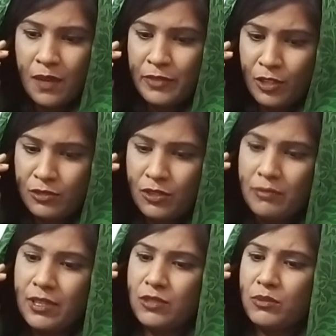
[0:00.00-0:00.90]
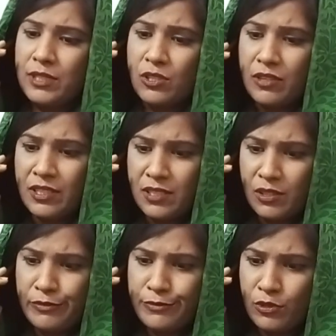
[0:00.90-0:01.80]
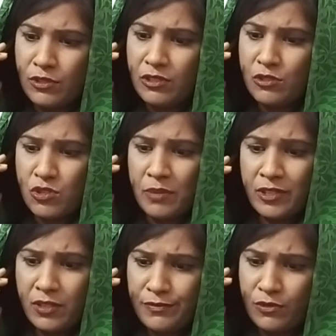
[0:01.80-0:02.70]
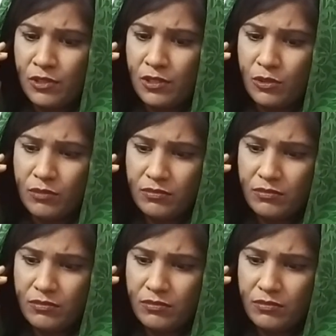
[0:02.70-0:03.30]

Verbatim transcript: বিরক্ত হবে না তোমার যখন ইচ্ছা তুমি ফোন দিও একটু সময় করে ফোন দিও